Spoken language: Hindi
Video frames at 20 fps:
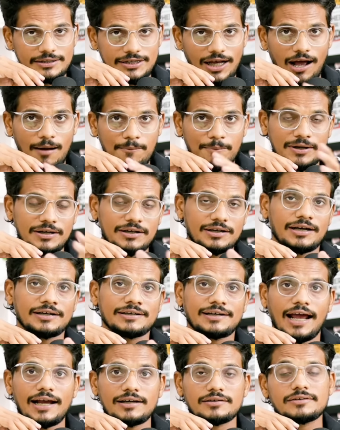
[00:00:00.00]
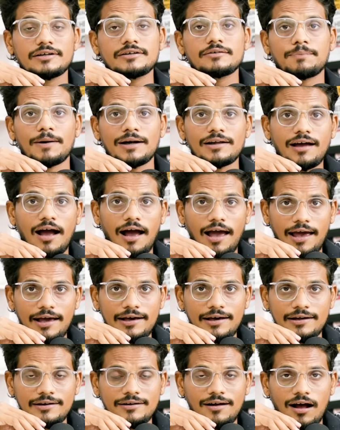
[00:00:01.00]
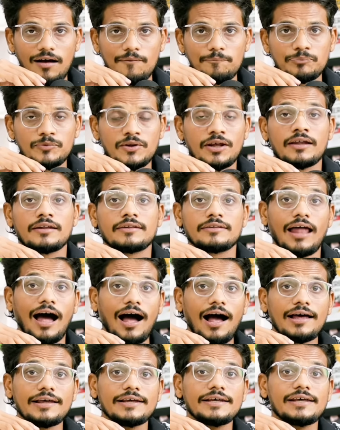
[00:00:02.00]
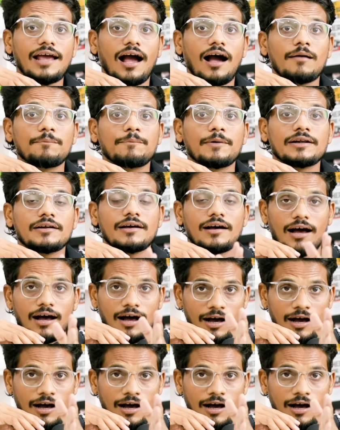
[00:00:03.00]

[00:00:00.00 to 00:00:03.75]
यहाँ पर कंटेस्टेंट भड़का है घर का ना ही यहाँ पर